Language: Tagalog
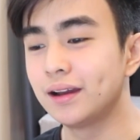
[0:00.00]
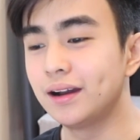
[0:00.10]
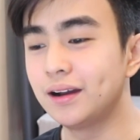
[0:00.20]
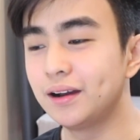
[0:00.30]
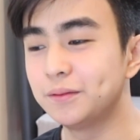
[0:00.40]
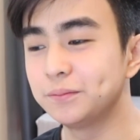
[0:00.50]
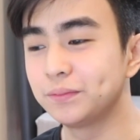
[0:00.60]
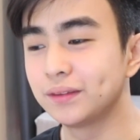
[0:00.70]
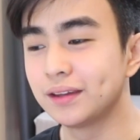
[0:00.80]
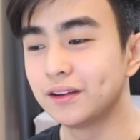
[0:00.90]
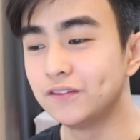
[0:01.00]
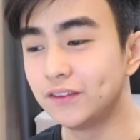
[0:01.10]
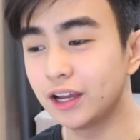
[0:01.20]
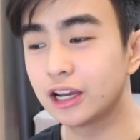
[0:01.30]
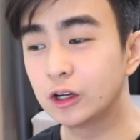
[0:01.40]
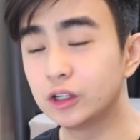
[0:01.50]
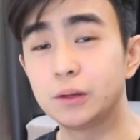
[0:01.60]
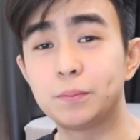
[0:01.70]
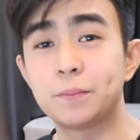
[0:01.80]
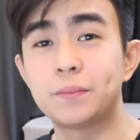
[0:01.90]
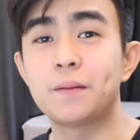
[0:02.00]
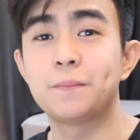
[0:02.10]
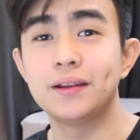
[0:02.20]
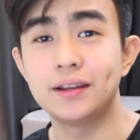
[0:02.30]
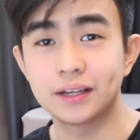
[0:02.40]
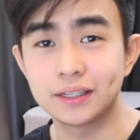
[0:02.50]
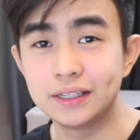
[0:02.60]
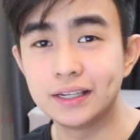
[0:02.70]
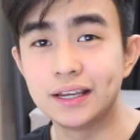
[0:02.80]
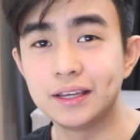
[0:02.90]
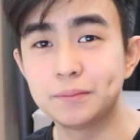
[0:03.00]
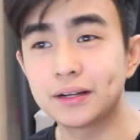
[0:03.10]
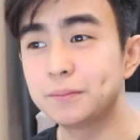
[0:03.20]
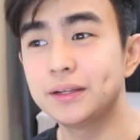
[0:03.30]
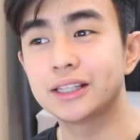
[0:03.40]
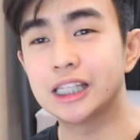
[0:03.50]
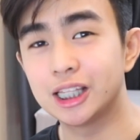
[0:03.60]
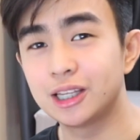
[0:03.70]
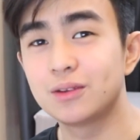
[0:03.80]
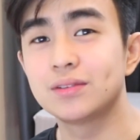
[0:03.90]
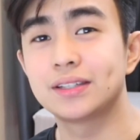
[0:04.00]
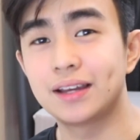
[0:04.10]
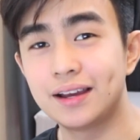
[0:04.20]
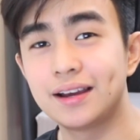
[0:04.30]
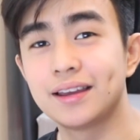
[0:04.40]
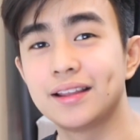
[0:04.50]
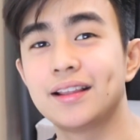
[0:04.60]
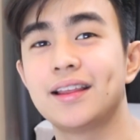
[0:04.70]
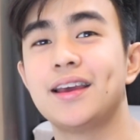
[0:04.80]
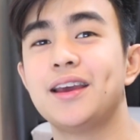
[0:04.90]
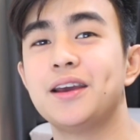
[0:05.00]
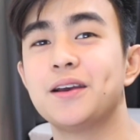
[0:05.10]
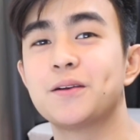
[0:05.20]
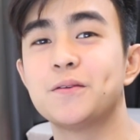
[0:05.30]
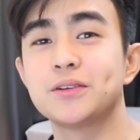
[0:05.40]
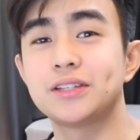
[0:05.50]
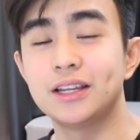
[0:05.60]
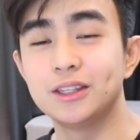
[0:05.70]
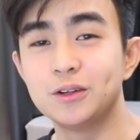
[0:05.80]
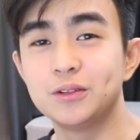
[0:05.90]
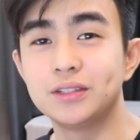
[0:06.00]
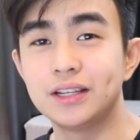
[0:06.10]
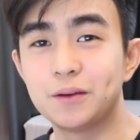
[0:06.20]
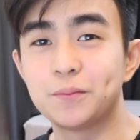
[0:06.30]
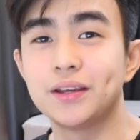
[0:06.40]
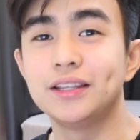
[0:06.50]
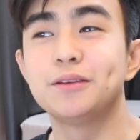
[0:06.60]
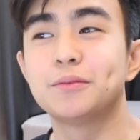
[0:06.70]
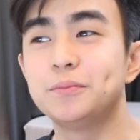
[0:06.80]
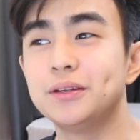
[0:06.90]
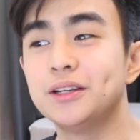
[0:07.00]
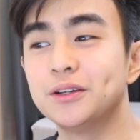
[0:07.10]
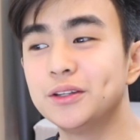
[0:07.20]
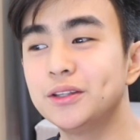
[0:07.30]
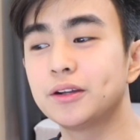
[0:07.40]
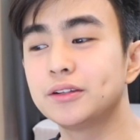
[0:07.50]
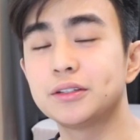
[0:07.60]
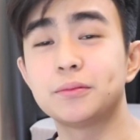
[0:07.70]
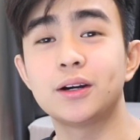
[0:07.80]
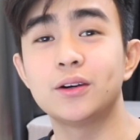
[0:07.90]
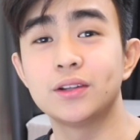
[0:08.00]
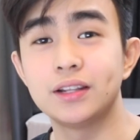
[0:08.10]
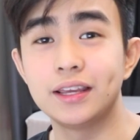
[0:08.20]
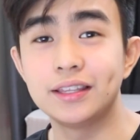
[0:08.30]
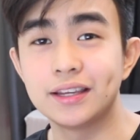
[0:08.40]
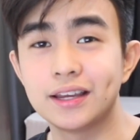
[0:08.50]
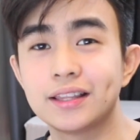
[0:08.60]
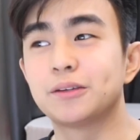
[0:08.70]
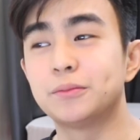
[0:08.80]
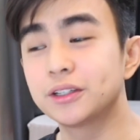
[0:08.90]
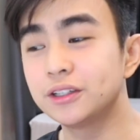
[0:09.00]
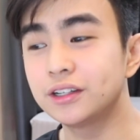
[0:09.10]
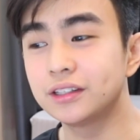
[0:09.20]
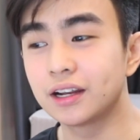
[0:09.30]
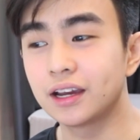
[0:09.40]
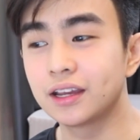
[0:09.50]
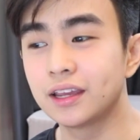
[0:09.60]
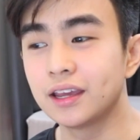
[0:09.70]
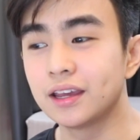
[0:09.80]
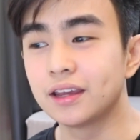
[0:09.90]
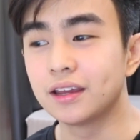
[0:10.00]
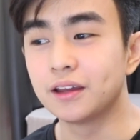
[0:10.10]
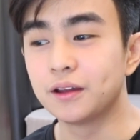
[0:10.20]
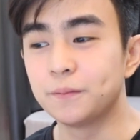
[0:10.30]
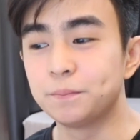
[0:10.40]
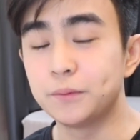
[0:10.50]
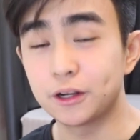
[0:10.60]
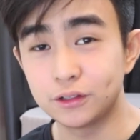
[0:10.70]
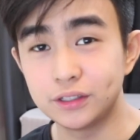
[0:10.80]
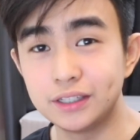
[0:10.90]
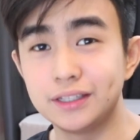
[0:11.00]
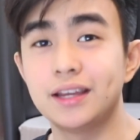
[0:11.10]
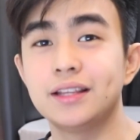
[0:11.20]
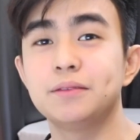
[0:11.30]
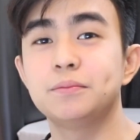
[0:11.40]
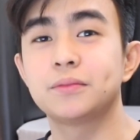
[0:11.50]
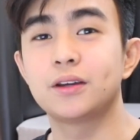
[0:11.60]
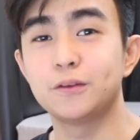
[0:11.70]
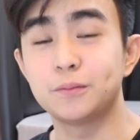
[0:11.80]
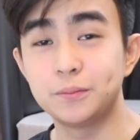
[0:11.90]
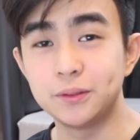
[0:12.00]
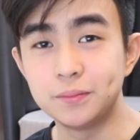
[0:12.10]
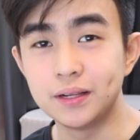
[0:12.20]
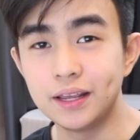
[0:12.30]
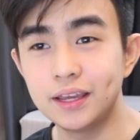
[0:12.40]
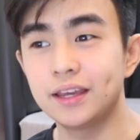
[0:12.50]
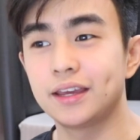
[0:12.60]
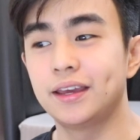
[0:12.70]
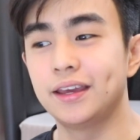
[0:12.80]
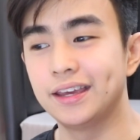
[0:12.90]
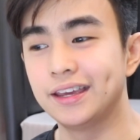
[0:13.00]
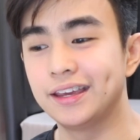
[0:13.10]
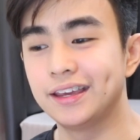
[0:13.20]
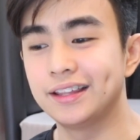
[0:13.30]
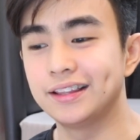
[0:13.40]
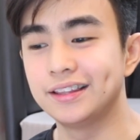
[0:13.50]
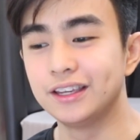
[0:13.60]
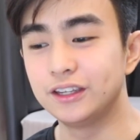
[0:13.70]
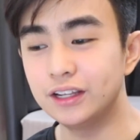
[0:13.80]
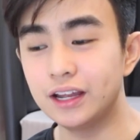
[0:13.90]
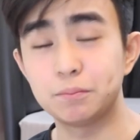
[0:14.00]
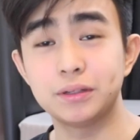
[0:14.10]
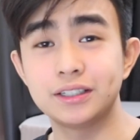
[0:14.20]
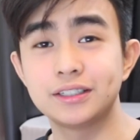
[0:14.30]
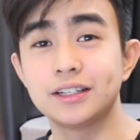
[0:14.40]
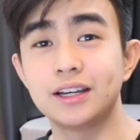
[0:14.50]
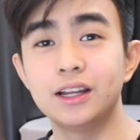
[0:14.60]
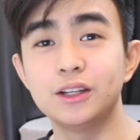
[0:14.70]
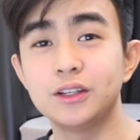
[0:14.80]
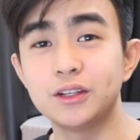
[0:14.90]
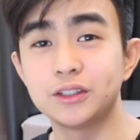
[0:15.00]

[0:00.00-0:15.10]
um, vlog ko na pangpapal ng kilay, marami nagtatanong sa akin kung saan daw nila pwedeng mabili yun. Meron sa mga online yan. Sa Mercury Drug, meron din yan kayong mabibili. And, yun lang. Basta tiyagaan ninyo...